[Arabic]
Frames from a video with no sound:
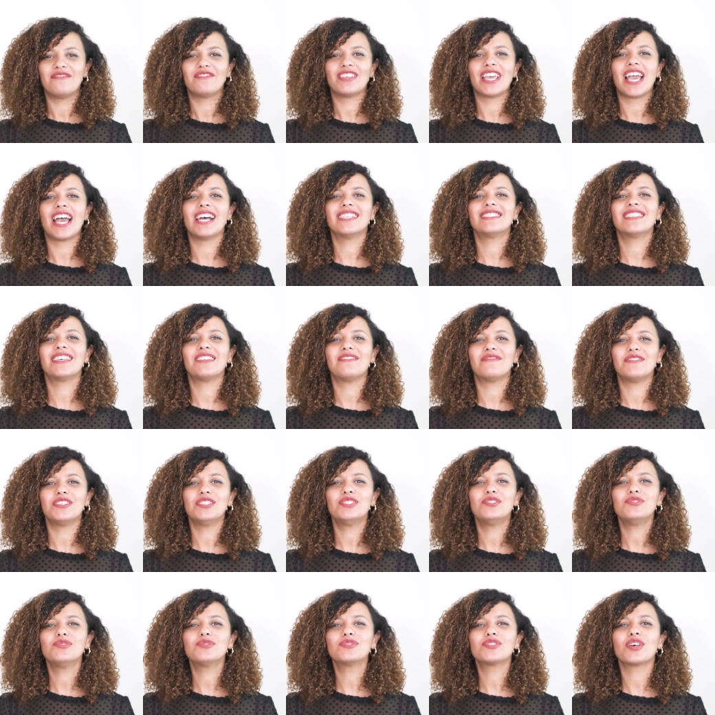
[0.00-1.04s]
في هذا
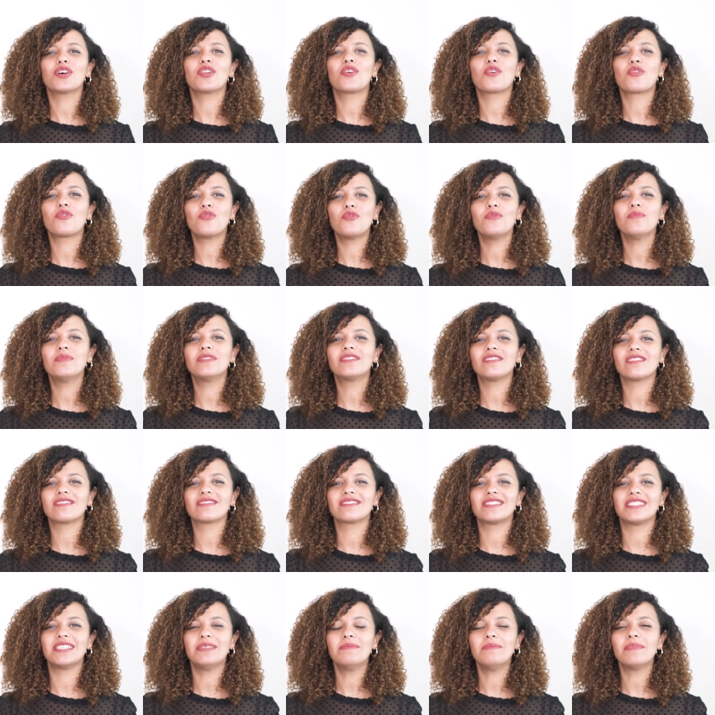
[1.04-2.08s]
الفيديو سنقوم
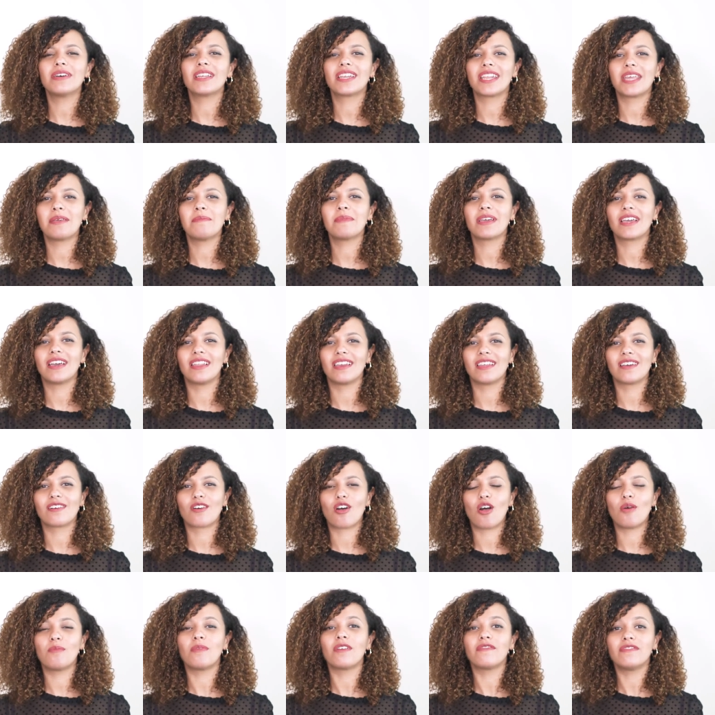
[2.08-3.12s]
بتقديم برنامج
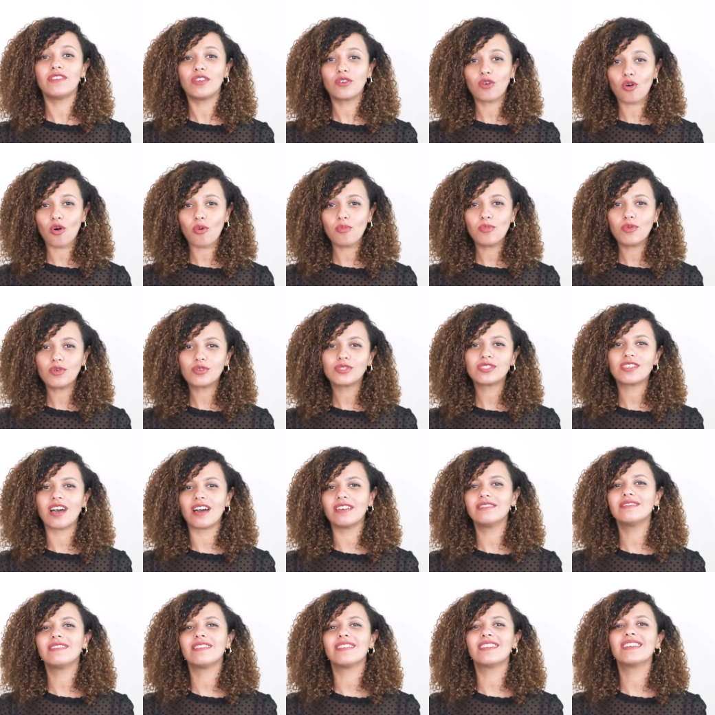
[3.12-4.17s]
الإقامة في قبرص
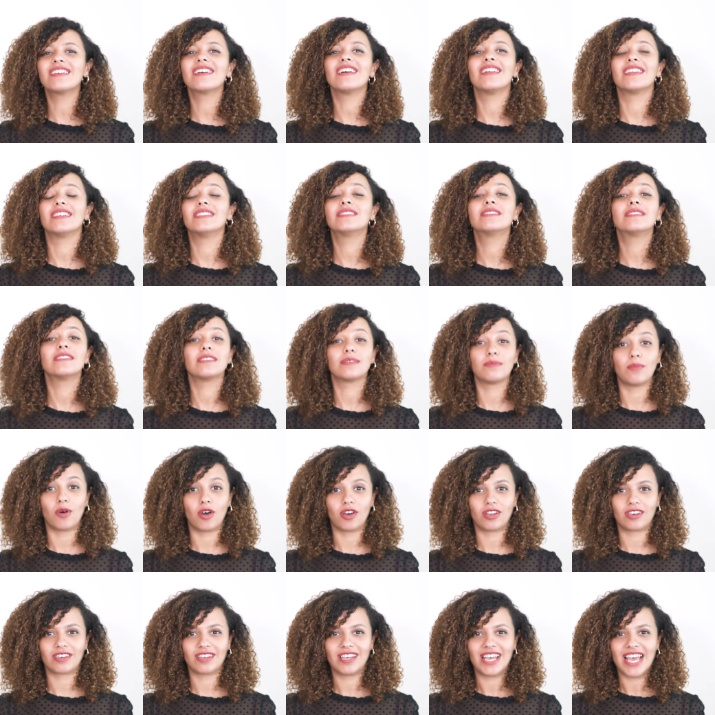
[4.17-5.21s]
عن طريق
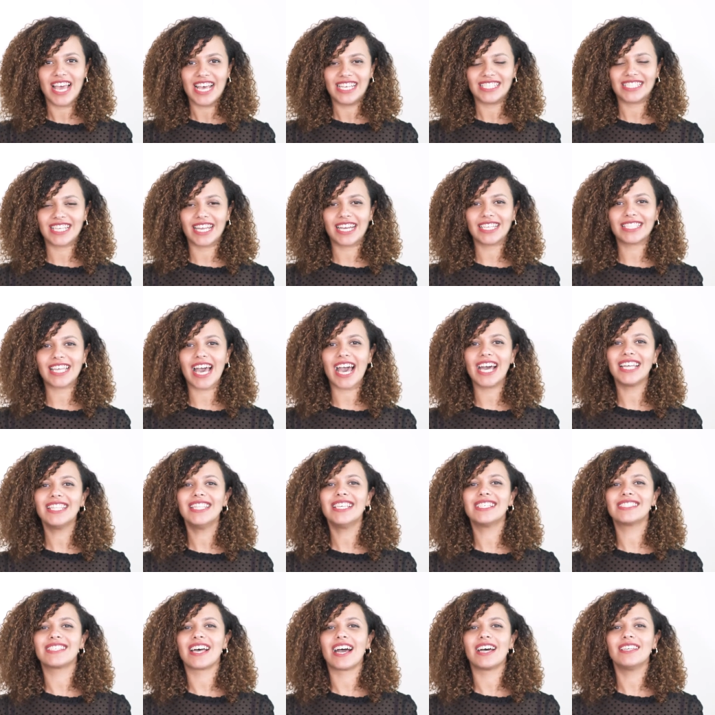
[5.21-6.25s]
الاستثمار
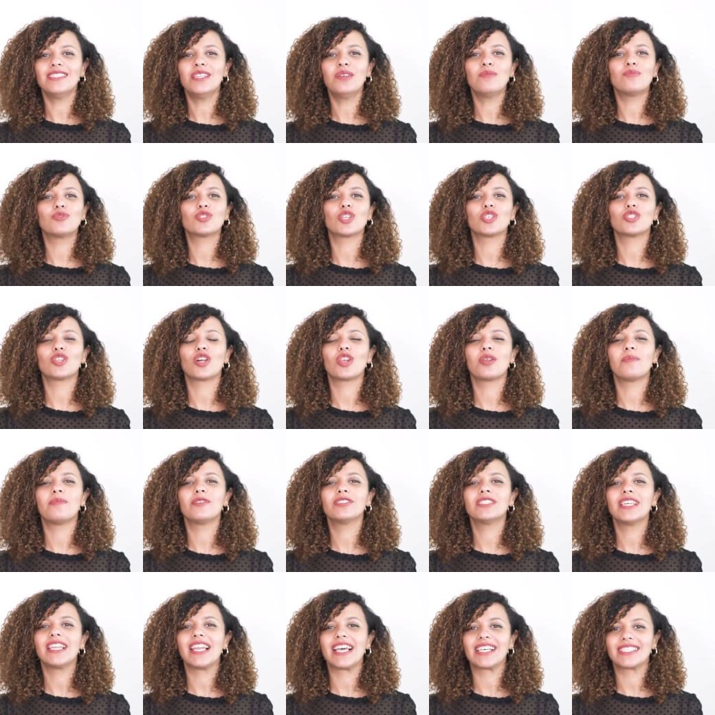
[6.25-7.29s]
سنتحدث عن
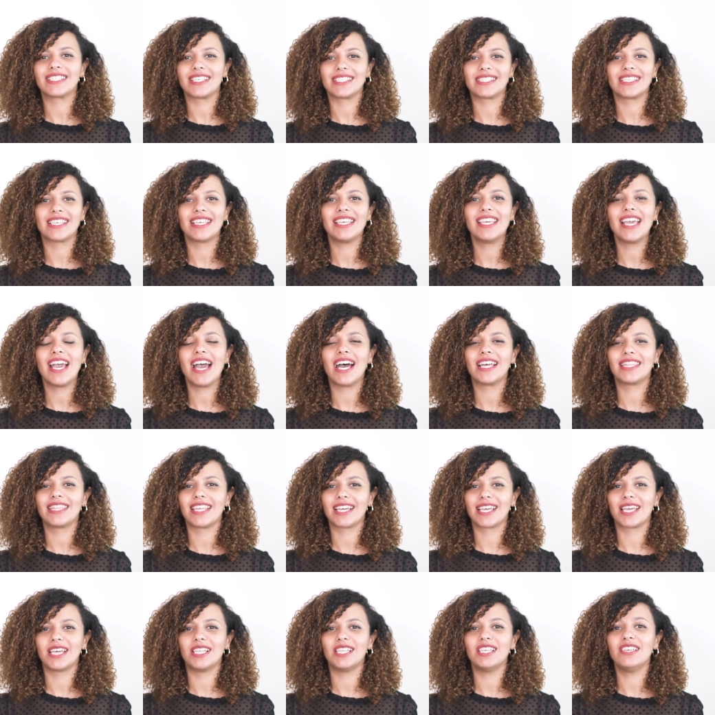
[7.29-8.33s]
المتطلبات الأساسية
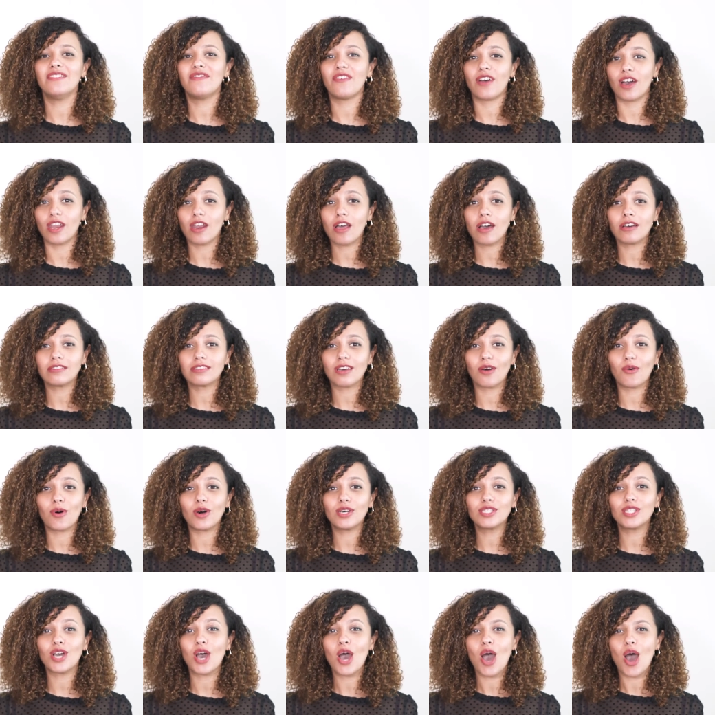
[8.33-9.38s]
التكاليف
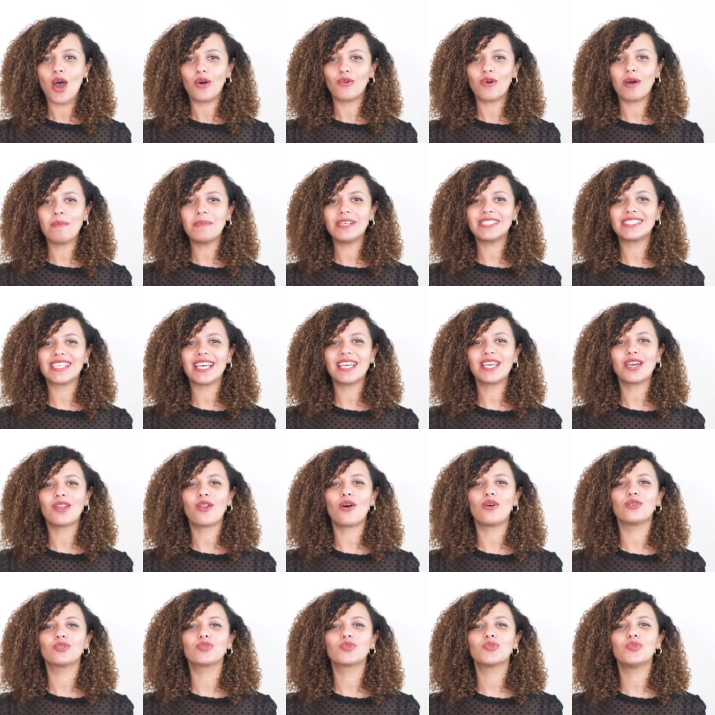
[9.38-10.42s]
الخطوات ومزايا
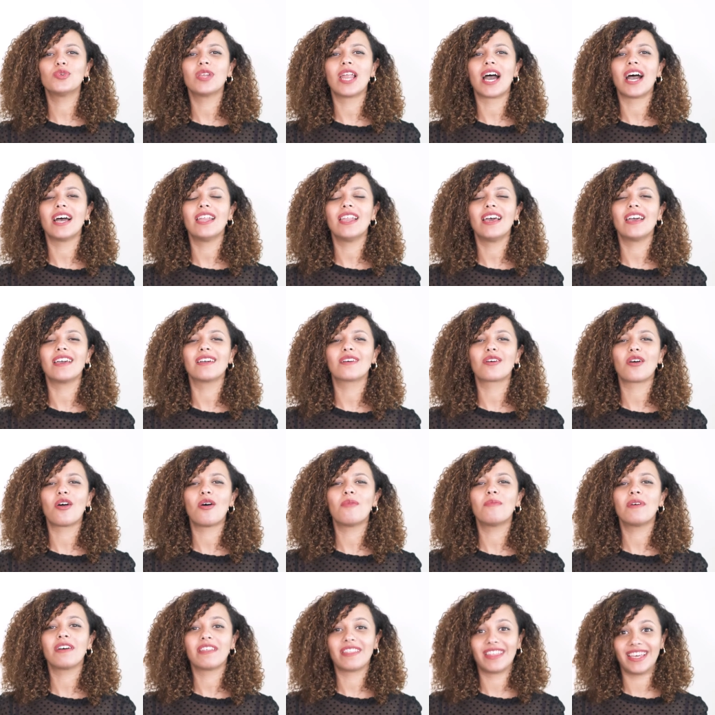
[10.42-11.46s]
الحصول على
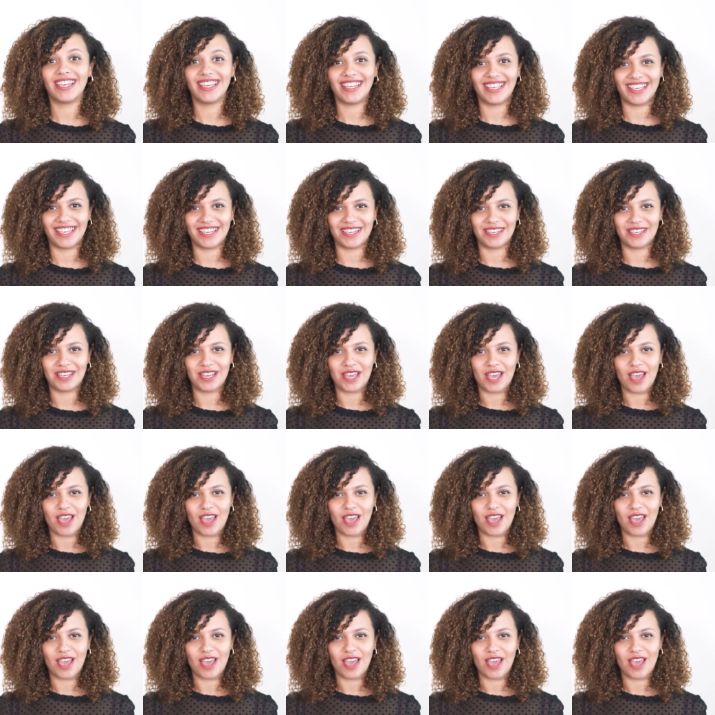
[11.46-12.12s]
إقامة ثانية